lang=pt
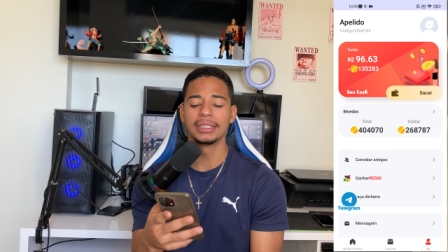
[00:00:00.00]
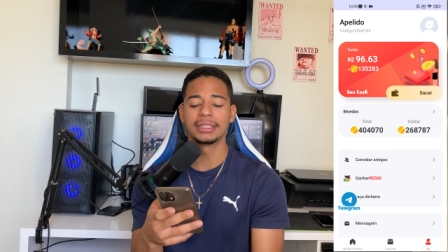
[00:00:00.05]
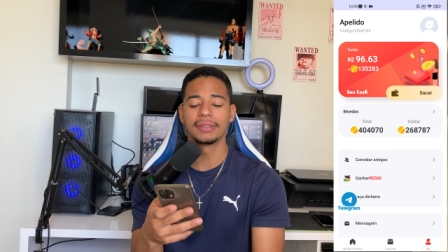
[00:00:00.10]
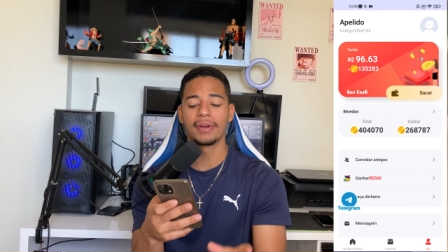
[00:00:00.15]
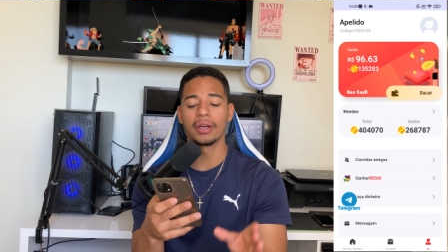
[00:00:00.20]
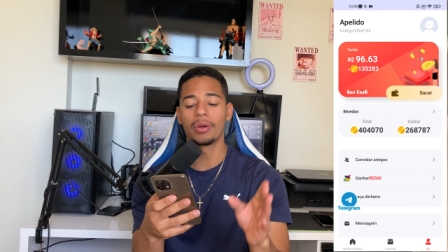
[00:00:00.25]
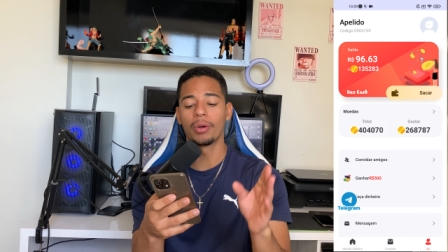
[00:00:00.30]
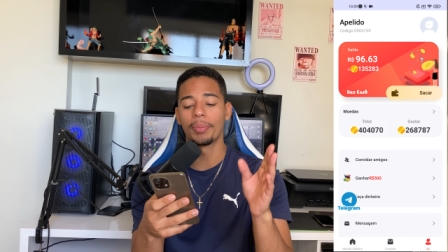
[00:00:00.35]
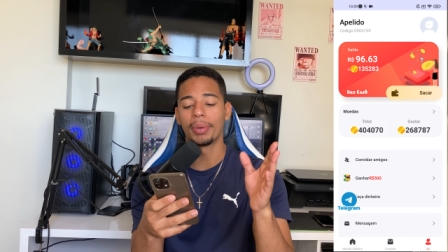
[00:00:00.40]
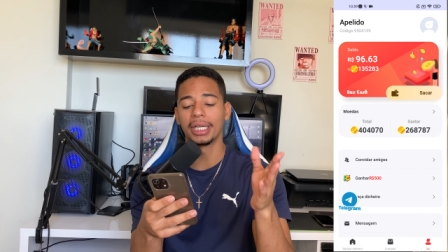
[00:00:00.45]
Você
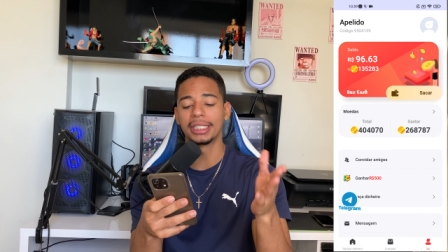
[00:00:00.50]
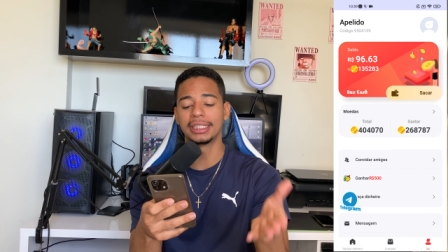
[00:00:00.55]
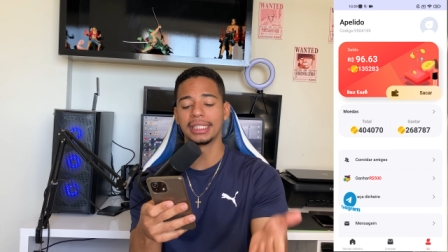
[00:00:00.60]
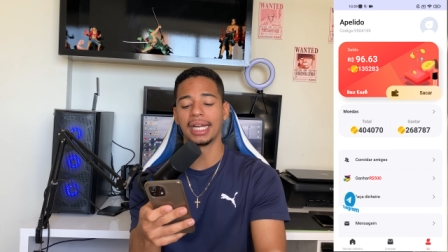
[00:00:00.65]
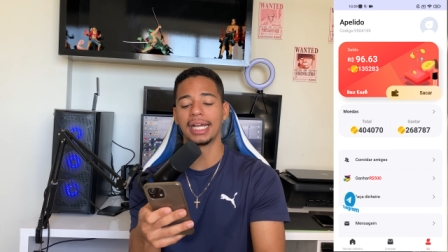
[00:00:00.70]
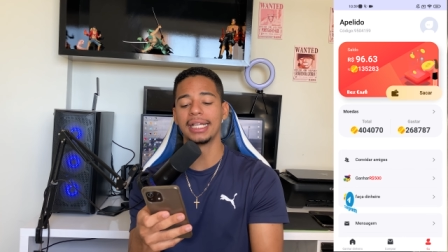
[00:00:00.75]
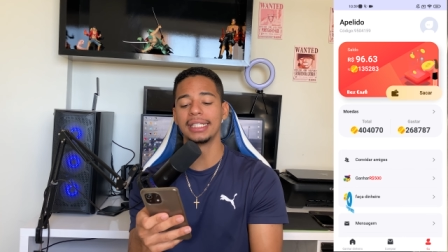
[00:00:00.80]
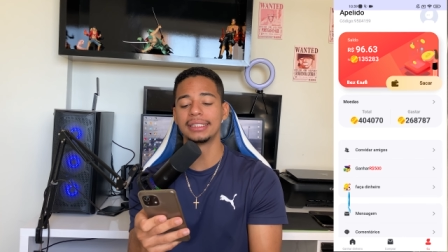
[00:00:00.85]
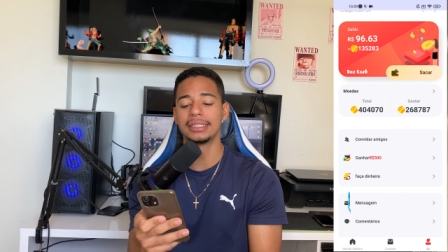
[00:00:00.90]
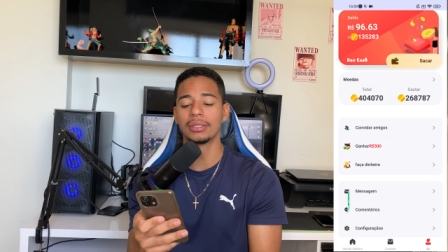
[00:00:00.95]
vai
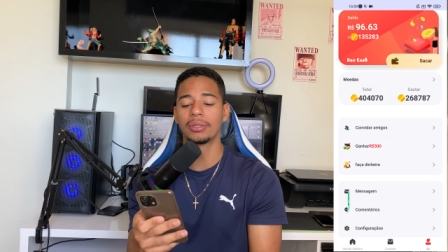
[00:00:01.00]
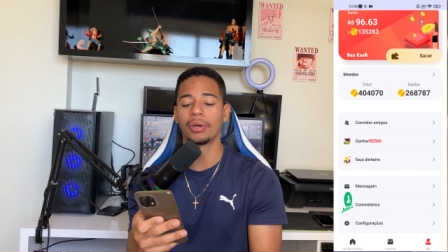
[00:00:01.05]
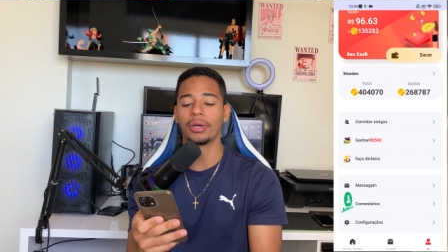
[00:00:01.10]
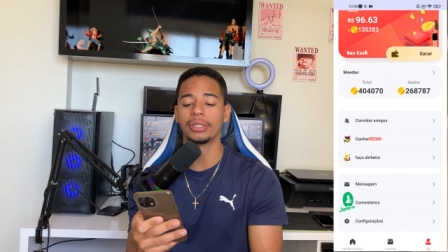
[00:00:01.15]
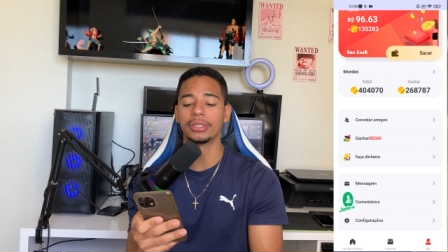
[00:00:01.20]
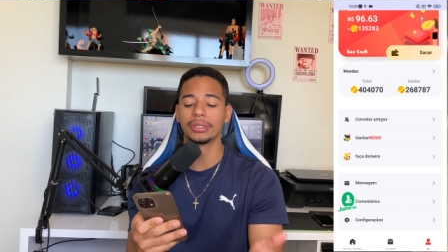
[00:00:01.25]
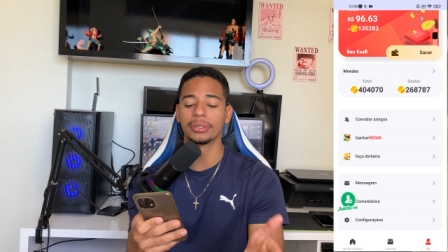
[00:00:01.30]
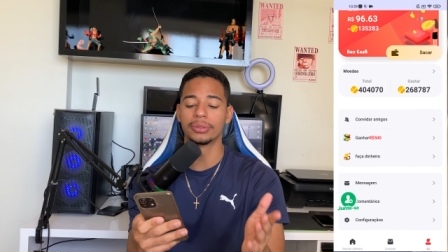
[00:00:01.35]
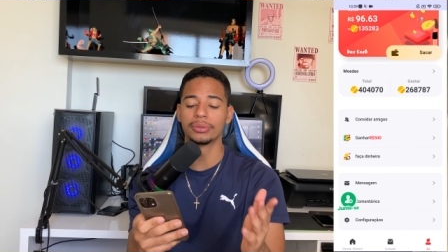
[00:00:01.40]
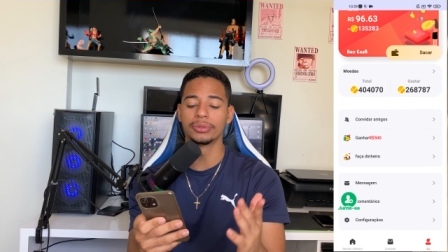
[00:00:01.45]
compartilhar esse
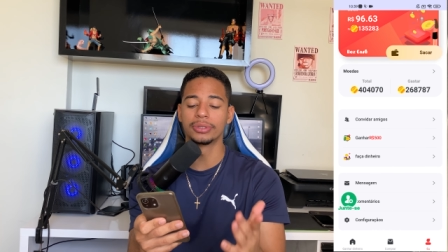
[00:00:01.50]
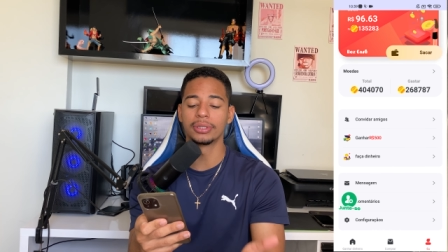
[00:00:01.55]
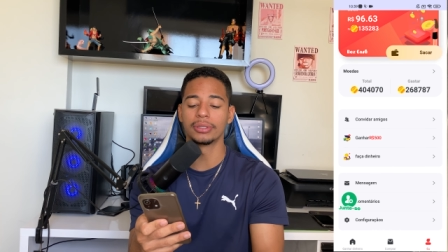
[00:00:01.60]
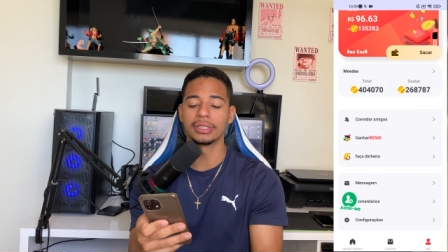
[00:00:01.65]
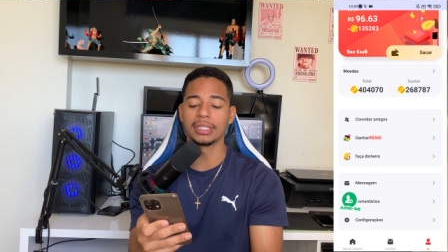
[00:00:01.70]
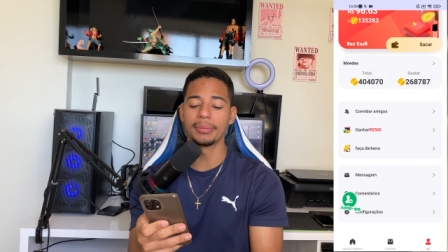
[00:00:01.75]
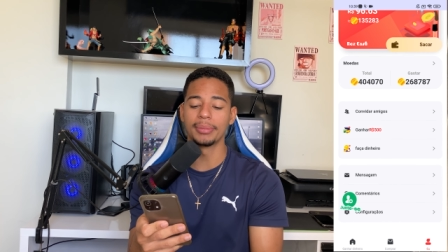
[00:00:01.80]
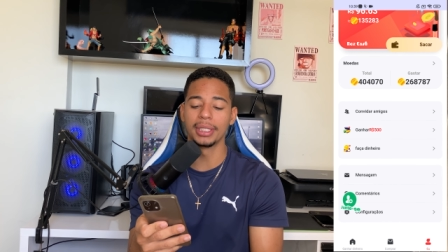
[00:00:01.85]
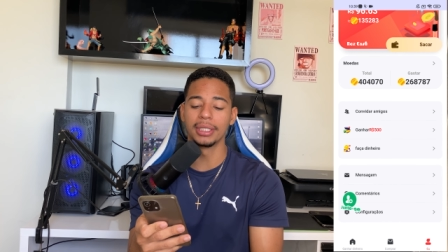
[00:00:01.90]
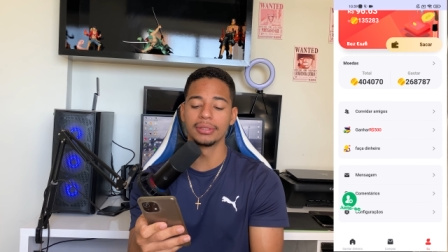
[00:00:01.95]
código com
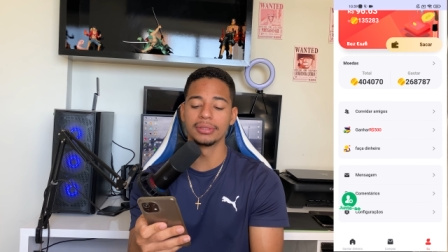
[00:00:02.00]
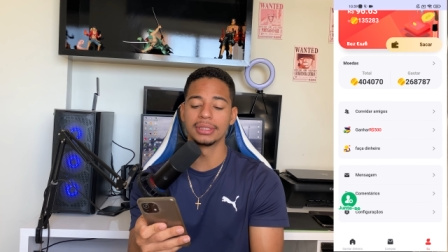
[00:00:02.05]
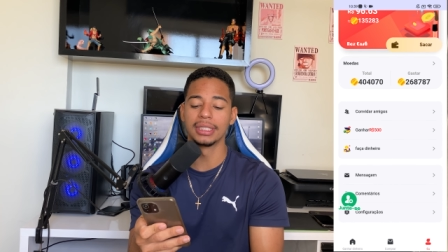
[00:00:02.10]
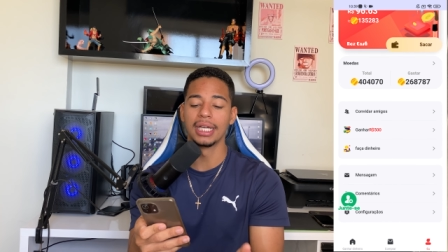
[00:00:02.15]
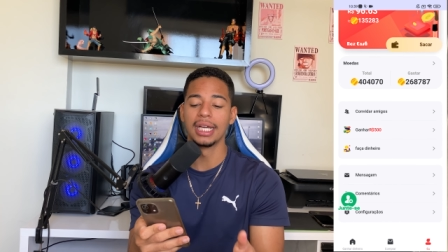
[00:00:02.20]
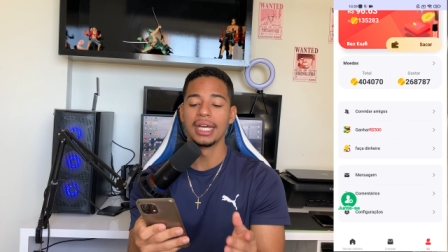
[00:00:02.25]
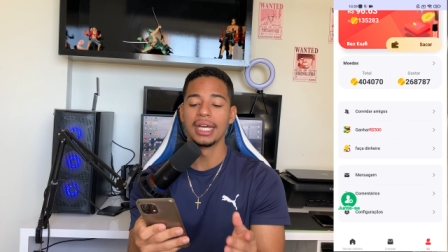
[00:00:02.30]
seus amigos